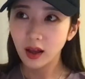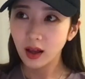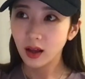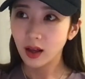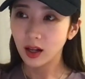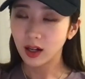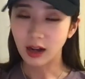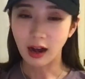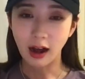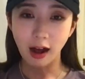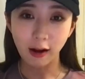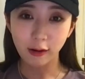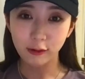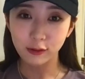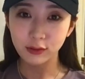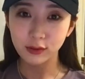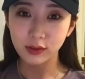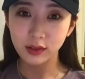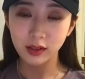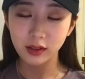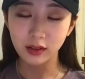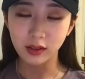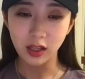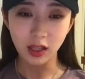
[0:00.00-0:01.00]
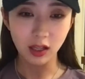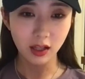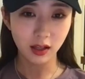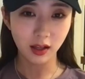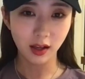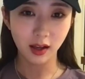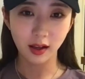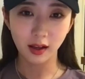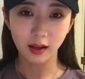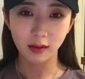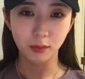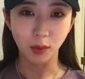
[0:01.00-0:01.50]
가구는
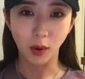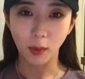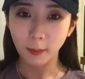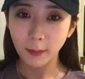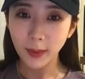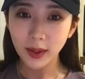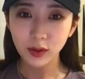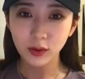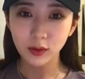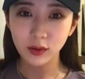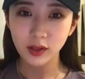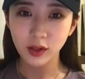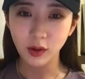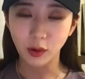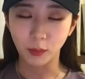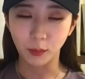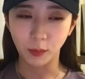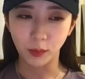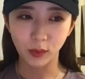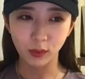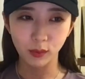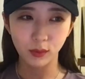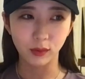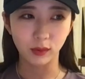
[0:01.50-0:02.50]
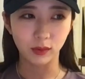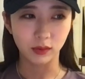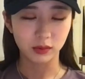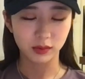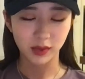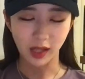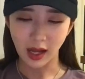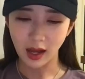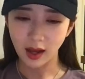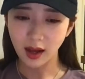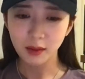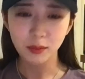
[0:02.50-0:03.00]
이게 몇만 원이 없고
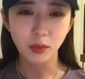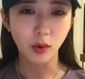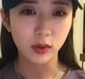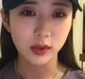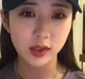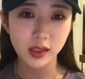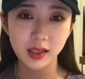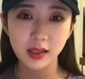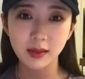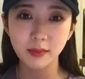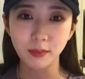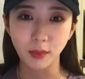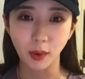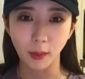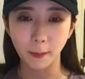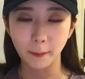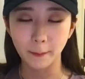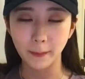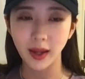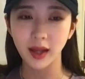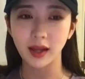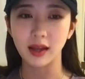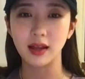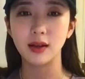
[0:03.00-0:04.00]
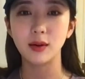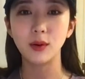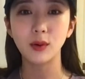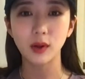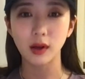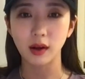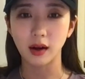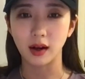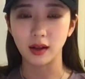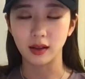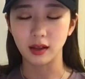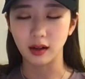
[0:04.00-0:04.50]
다 몇십 몇백 이렇게
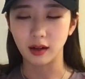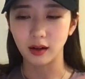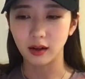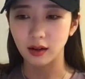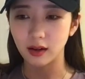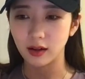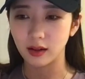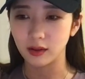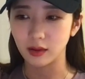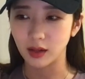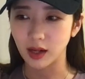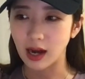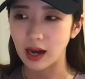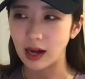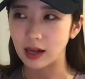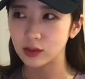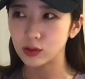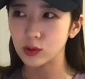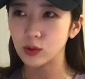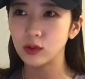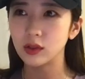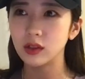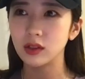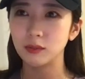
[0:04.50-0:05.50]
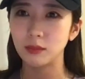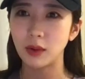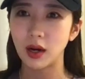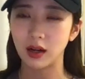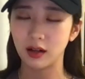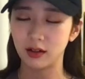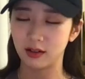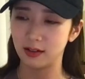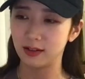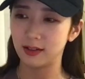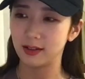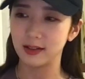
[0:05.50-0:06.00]
가니까 가전은
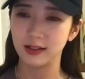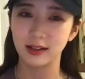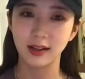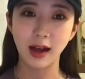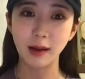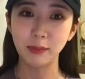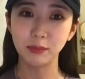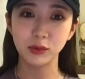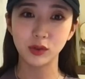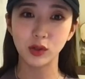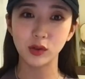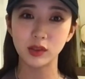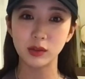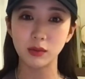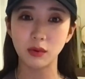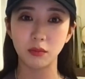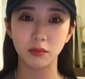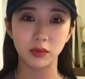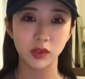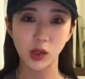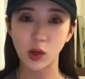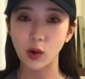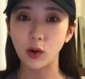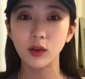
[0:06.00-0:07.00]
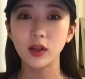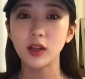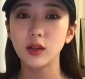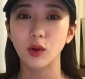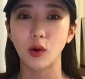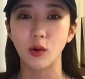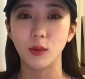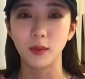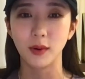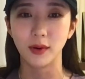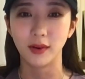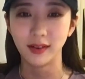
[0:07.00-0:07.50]
막 합쳐지면 천이
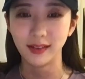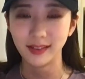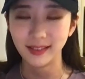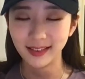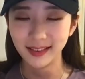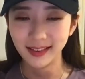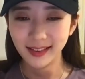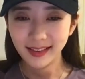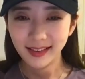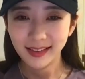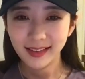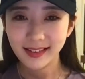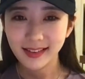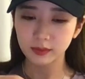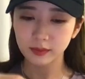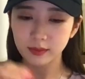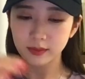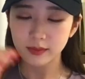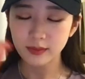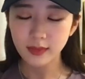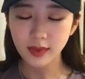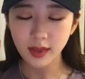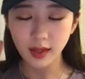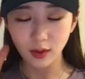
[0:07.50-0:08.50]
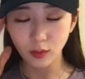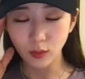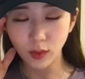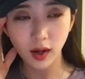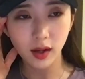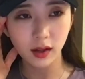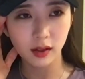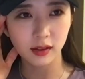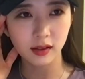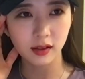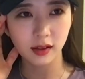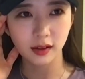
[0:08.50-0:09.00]
넘어 와
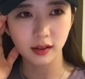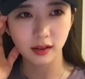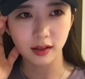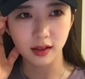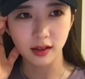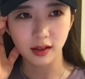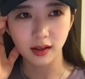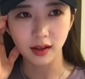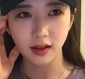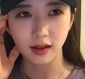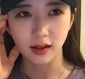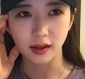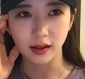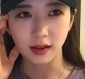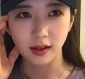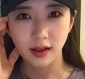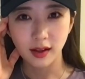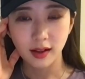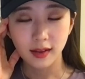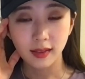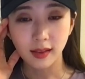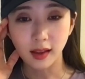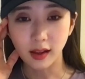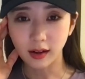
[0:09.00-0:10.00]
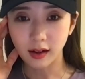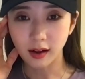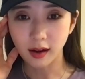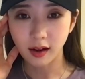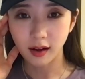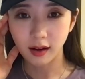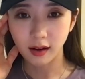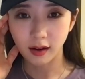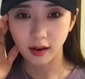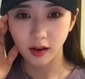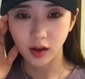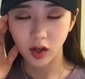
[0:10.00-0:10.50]
그러니까 이게
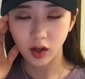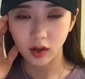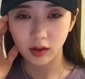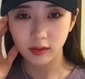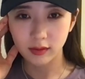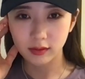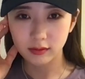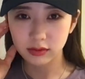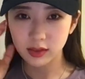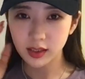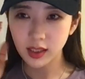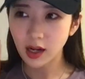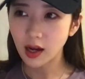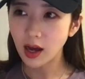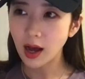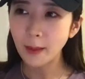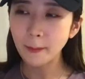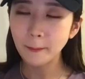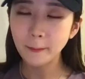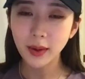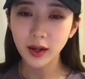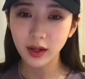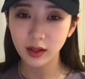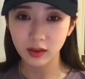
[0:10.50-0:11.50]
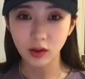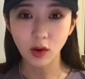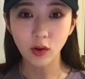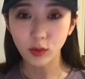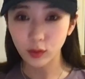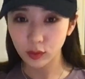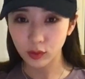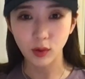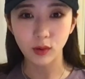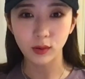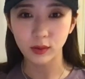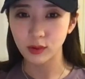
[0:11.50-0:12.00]
내가 그냥 한 방에
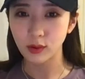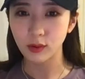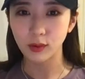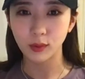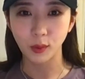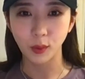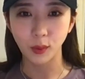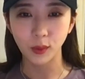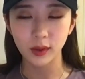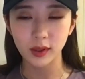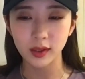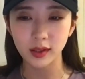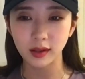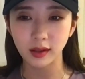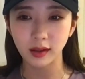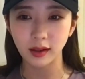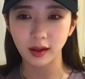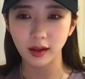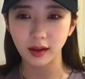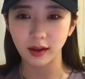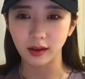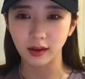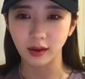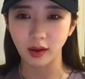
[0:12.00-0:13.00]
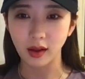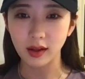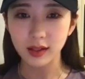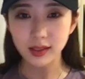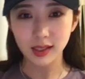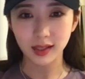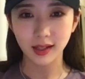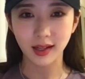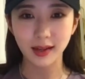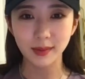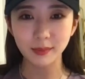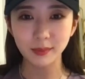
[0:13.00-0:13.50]
턱턱턱 고르는 게
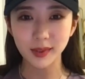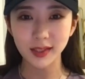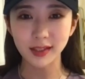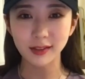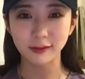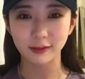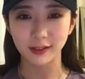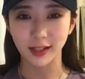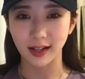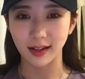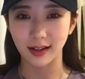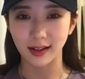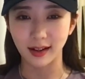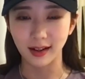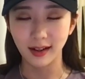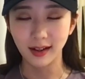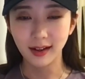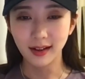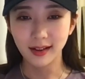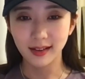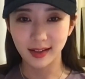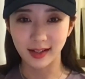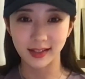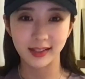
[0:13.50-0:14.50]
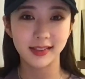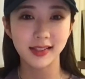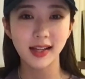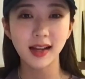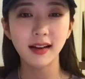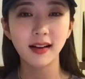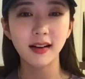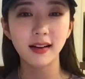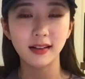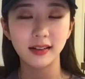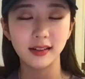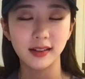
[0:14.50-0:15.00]
굉장히 힘들구나 라는
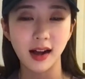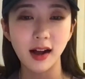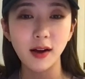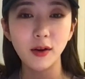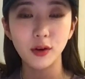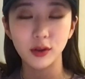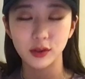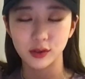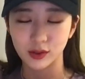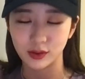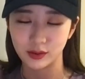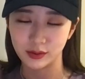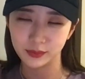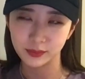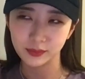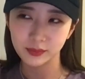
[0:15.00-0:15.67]
생각을 한 거죠